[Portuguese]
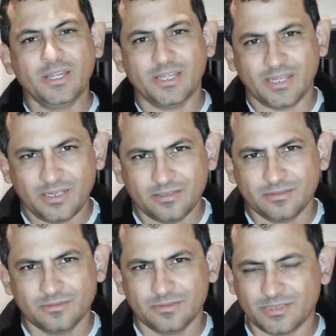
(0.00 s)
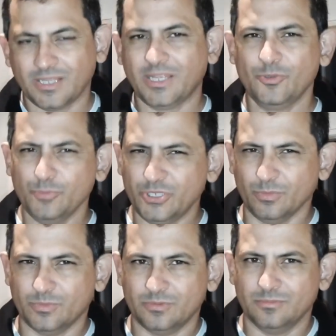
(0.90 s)
ganhar salário
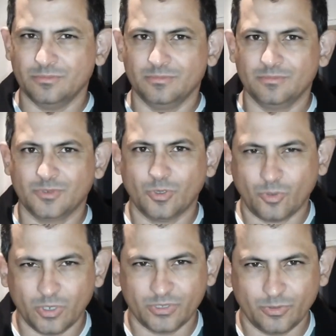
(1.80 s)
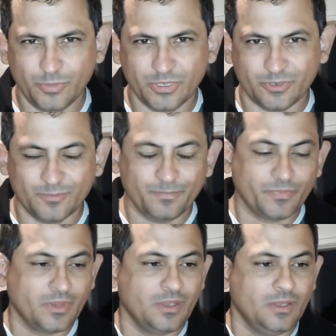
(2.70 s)
mínimo. Concorda comigo?
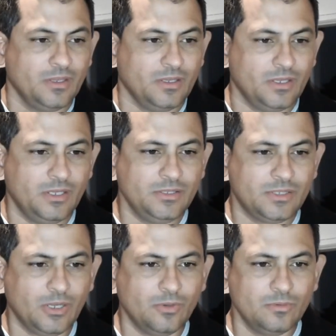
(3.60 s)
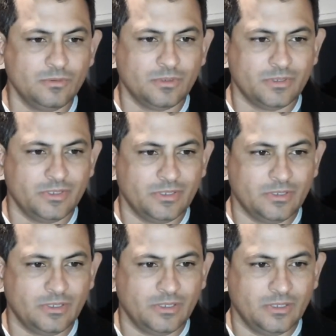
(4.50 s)
Então,
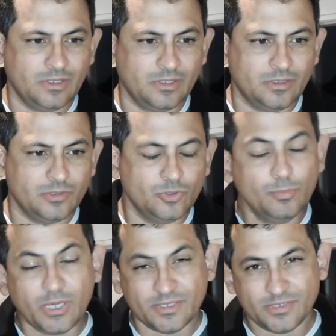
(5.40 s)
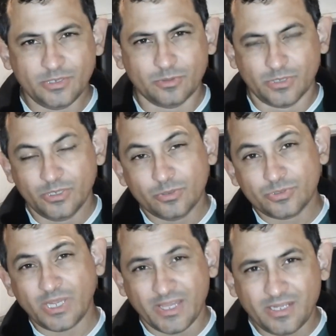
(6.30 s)
é, no Brasil eu
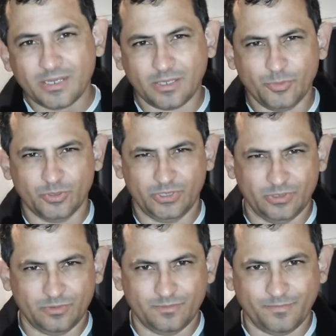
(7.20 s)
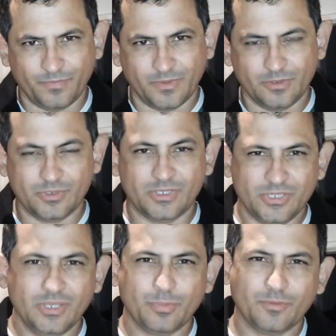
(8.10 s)
já era caminhoneiro, eu já
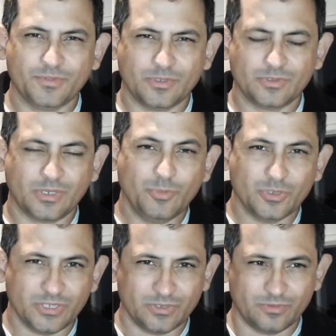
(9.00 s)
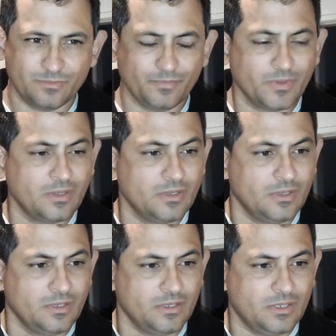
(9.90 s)
tinha a profissão de caminhoneiro.
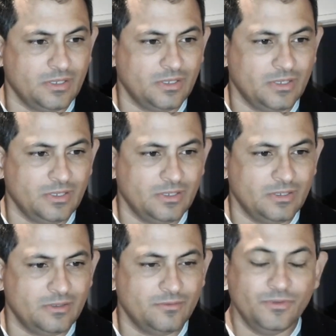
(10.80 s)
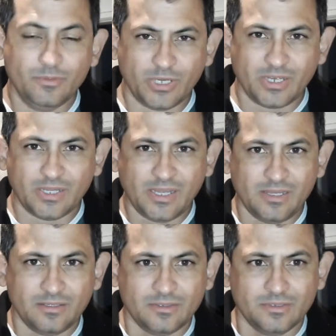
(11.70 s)
É, vim para
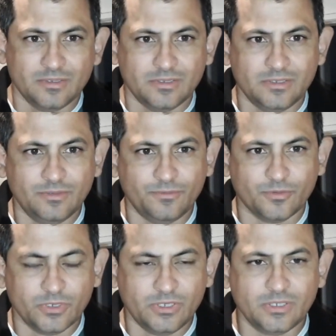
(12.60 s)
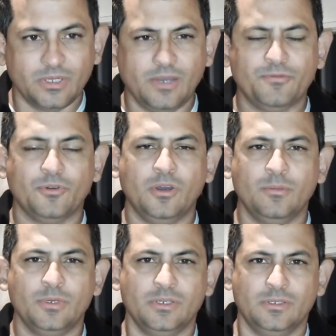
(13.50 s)
cá e foi a
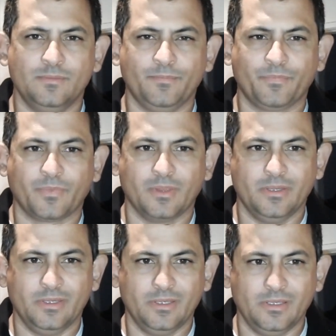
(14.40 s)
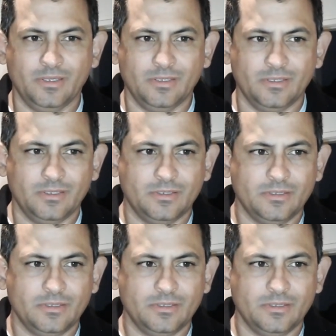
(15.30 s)
forma é,